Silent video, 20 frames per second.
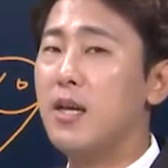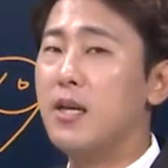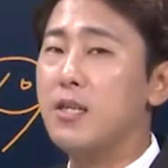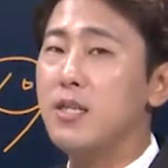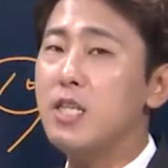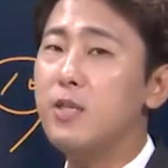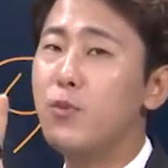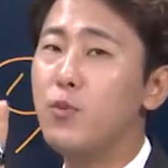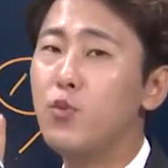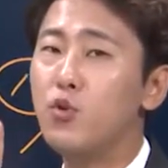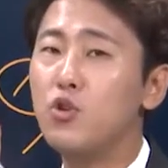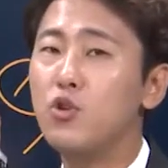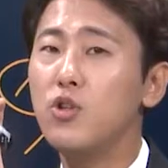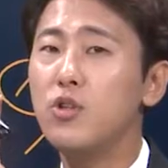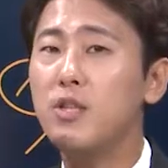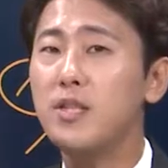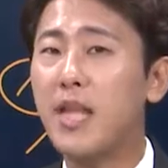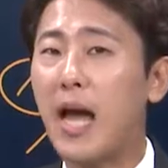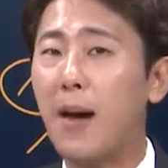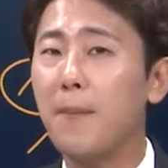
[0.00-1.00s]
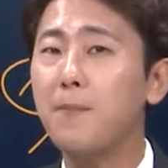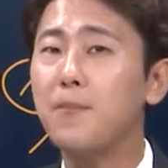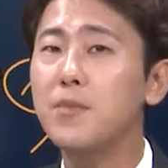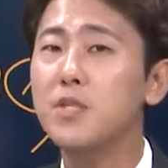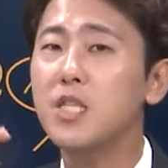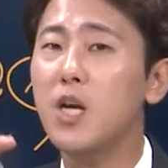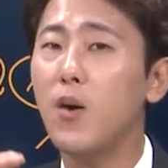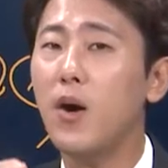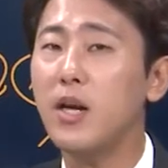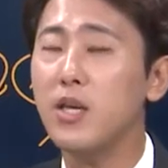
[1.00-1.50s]
이 부분은
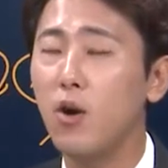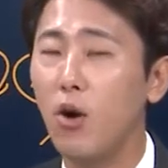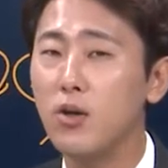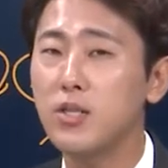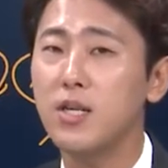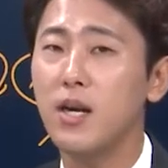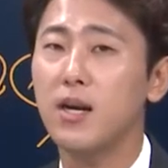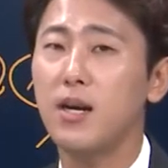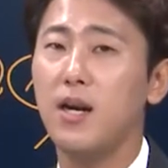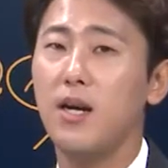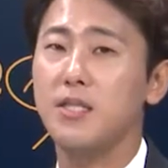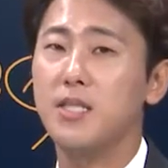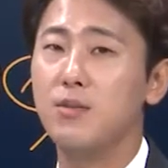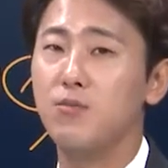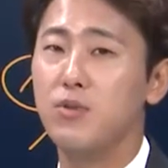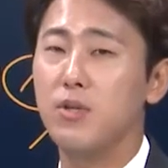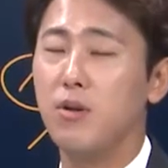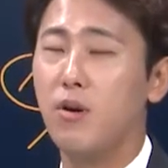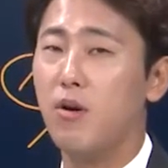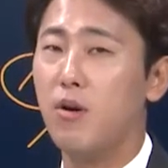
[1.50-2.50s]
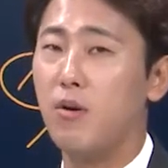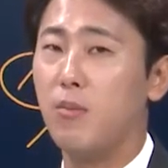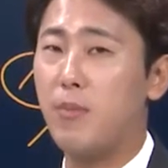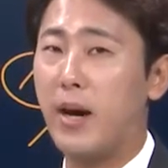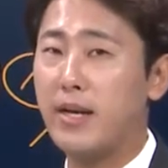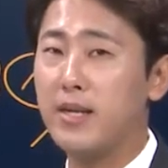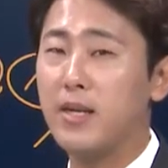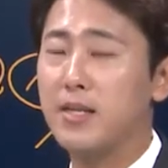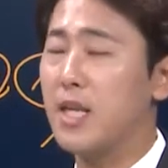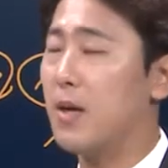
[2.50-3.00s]
남자와 여자가 질문 어,
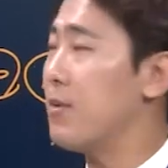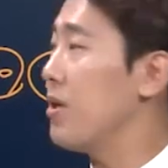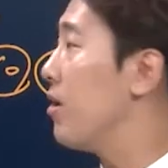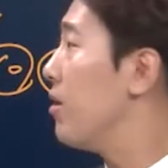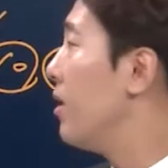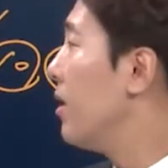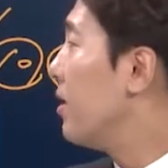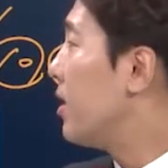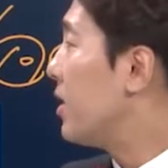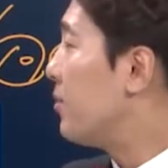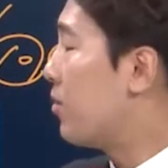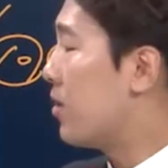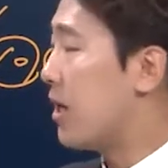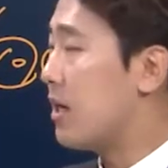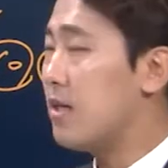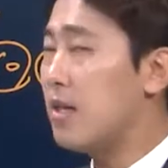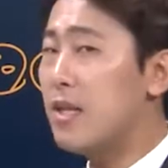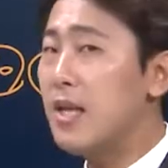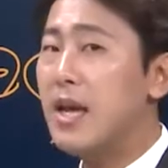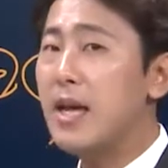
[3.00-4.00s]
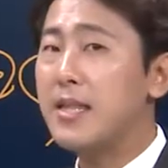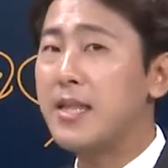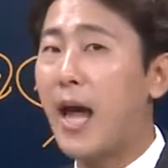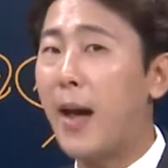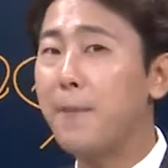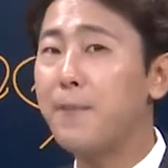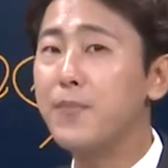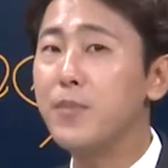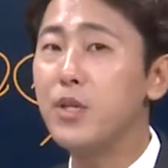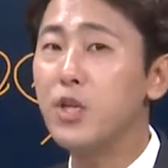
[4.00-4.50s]
말을 했다면 이번에는
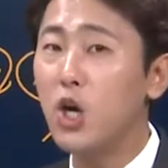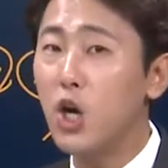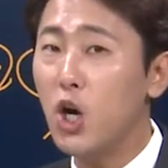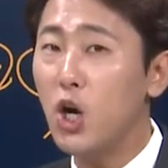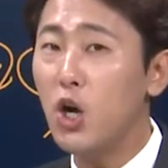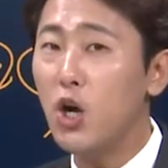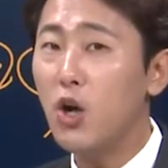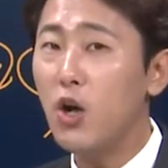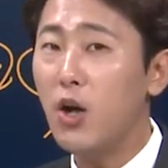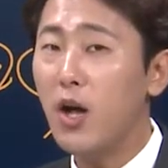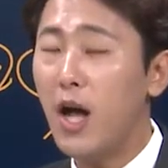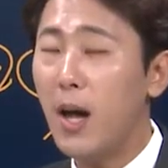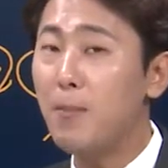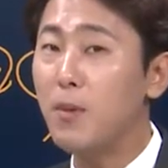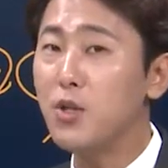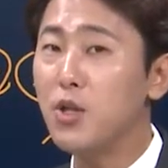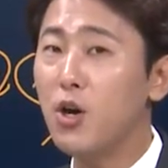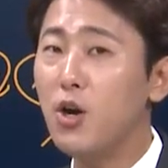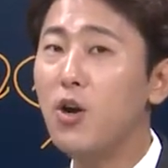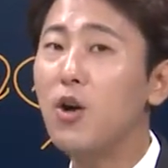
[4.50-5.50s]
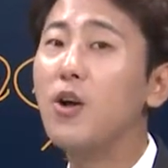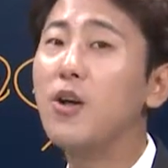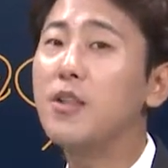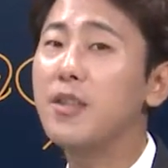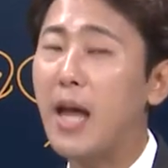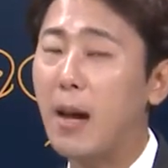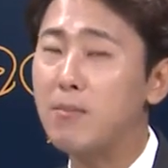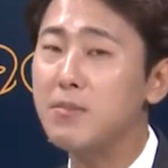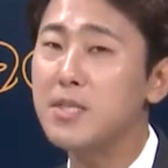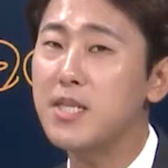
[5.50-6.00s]
남녀 한 번 더
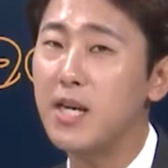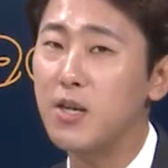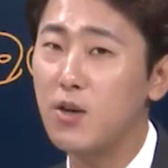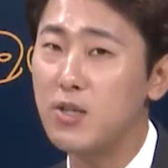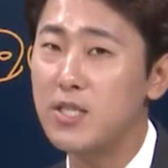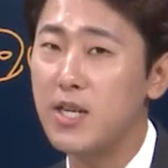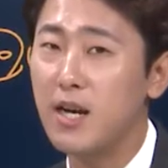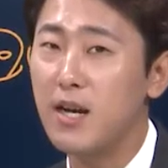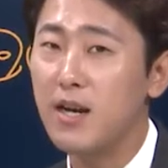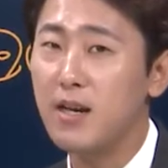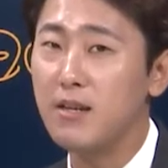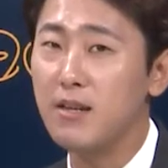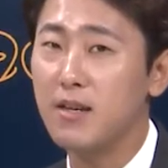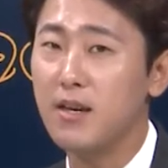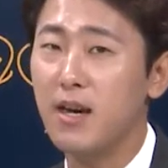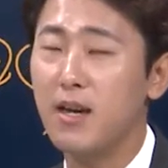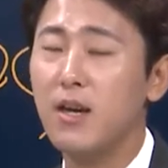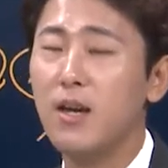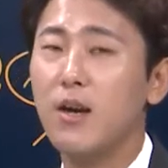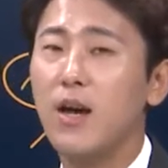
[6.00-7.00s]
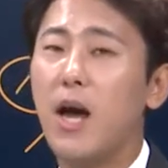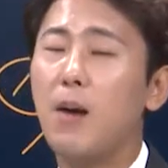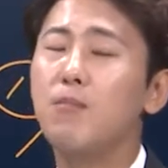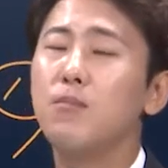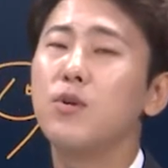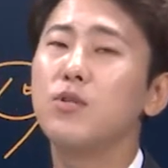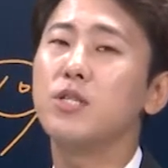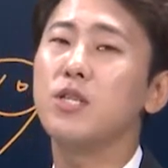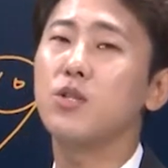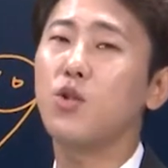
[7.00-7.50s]
남자 여자 이렇게 한
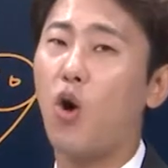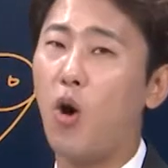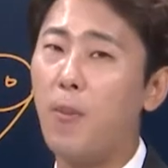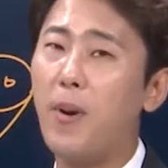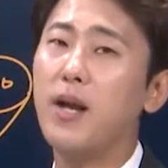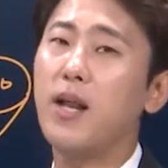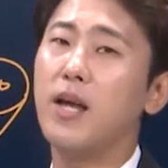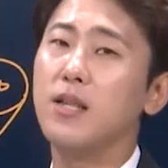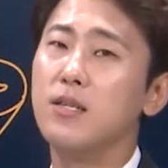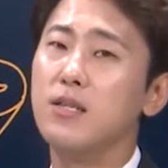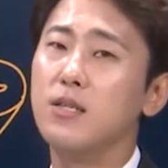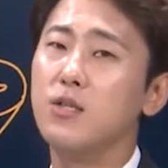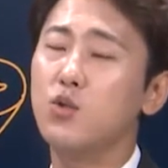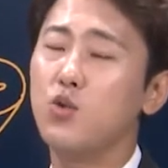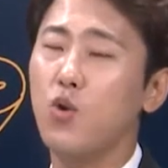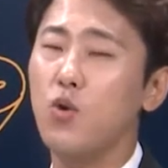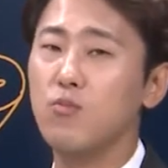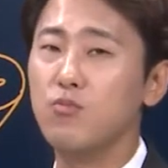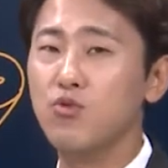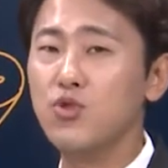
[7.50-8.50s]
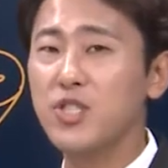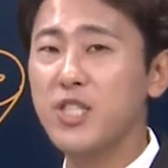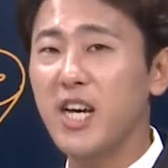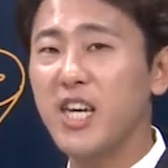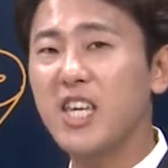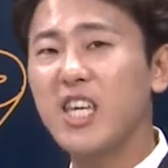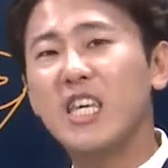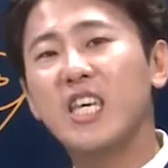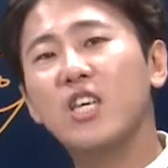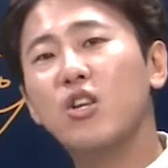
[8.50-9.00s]
번씩 더 말하는 조금 문장이
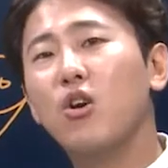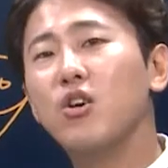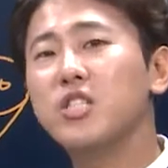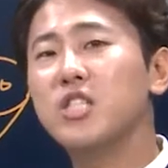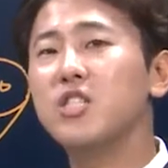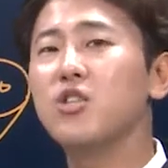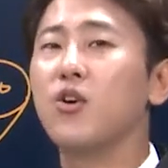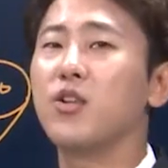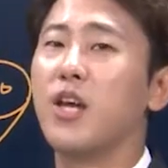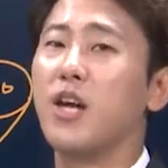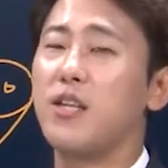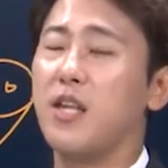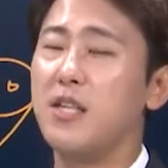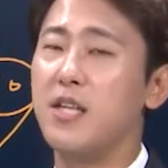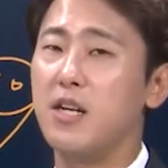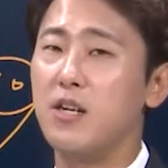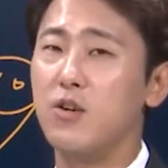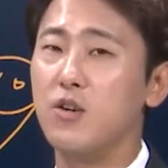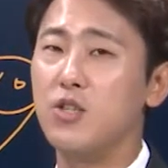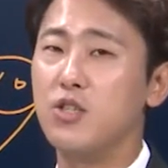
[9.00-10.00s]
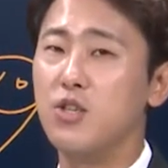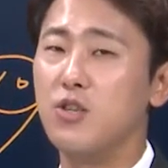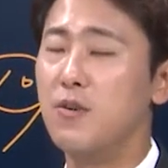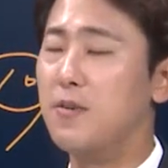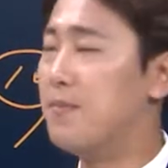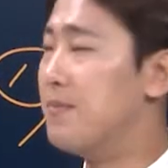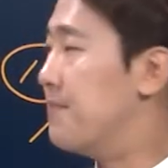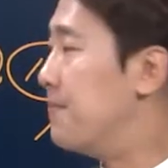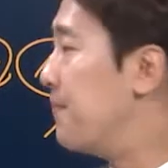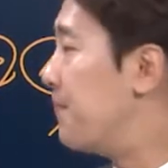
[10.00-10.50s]
길어지는 형태가 된다는 거죠.
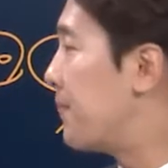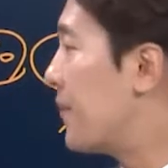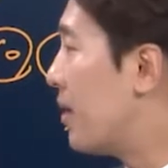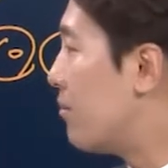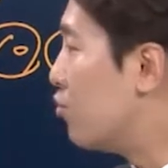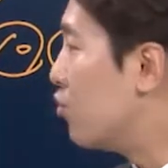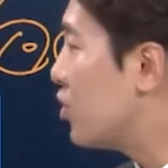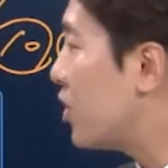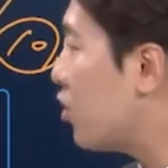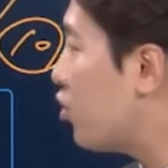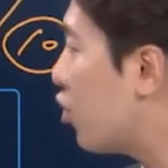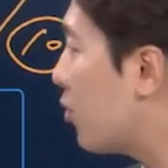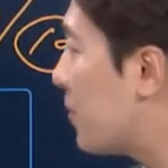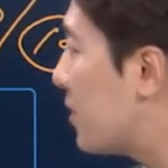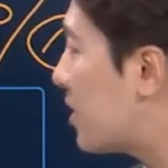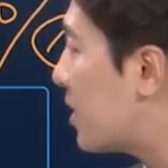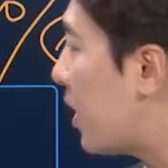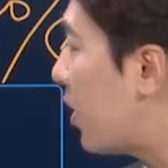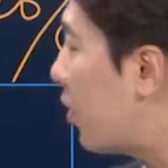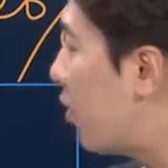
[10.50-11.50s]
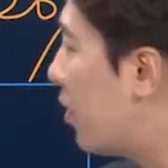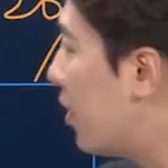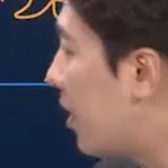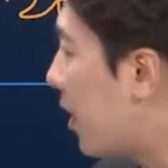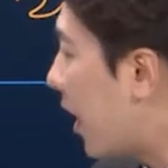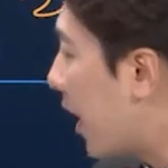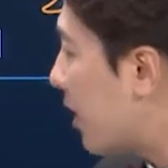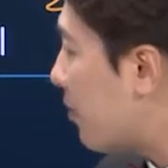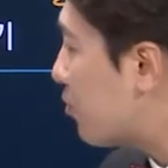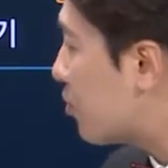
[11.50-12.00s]
음, 문제 유형 비슷해요.
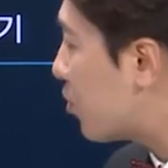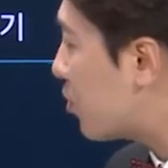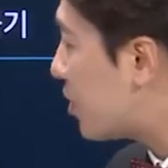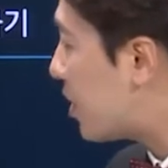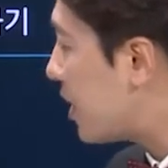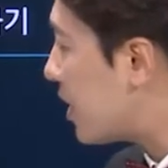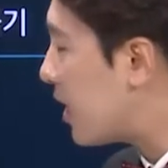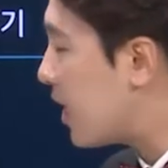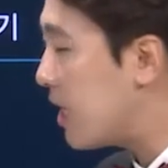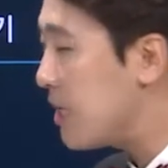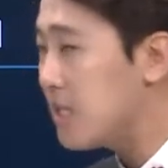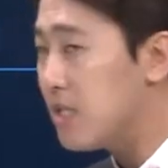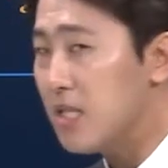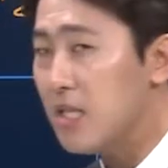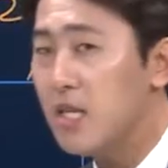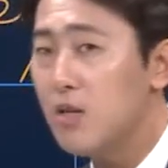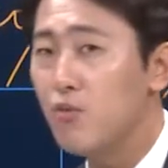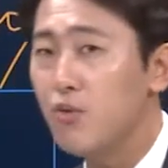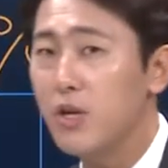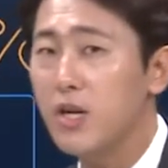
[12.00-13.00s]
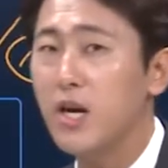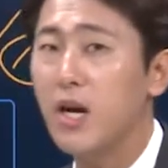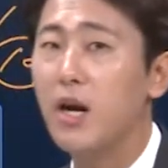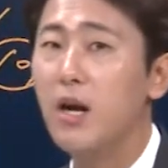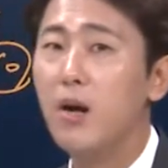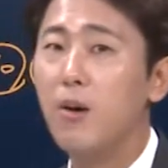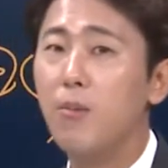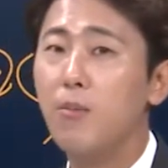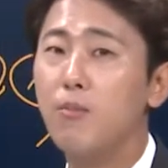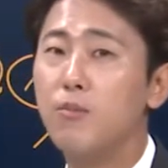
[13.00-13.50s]
A부터 D까지 우리가
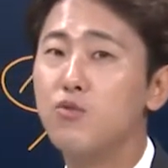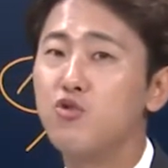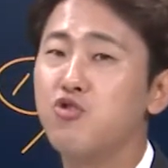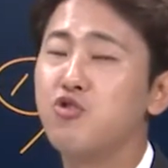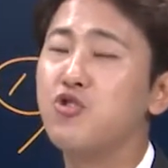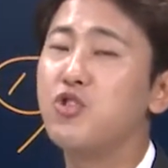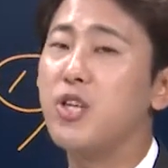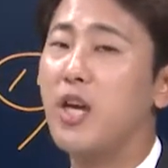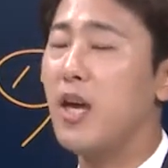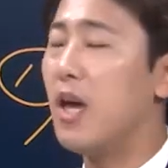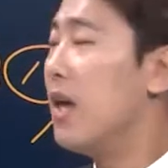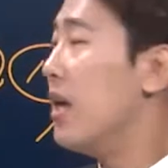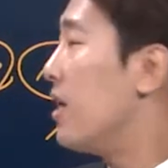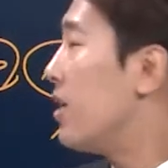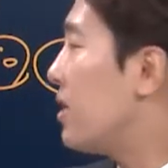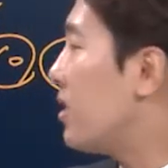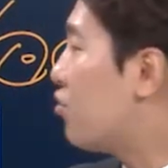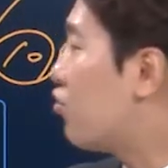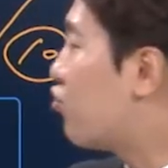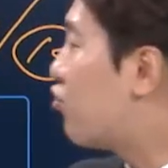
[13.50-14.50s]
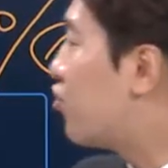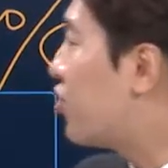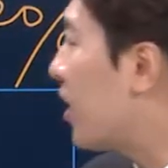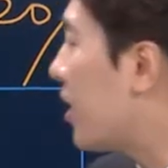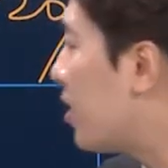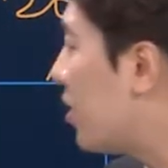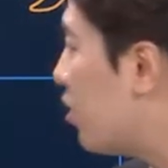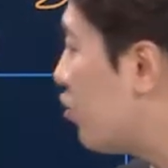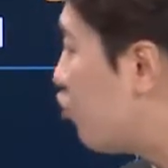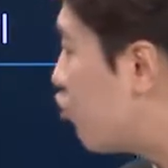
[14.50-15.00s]
주제 이
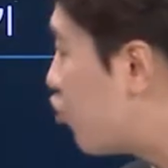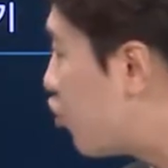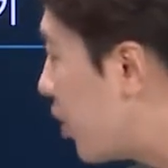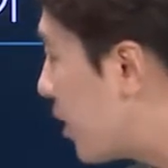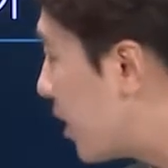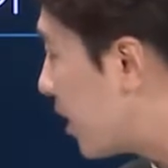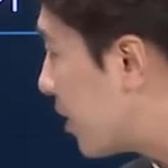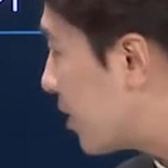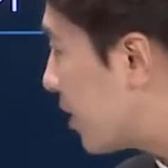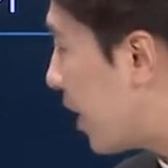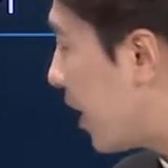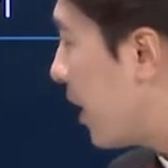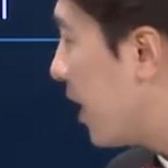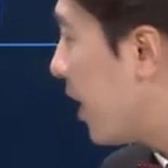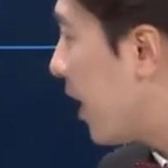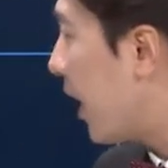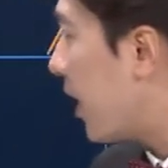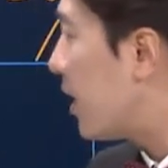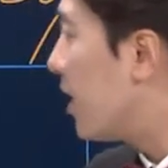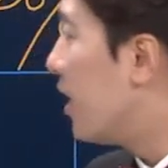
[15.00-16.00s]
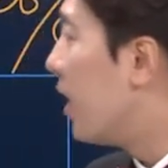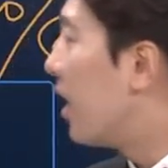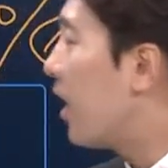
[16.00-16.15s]
주제를 유추해야 되는데 A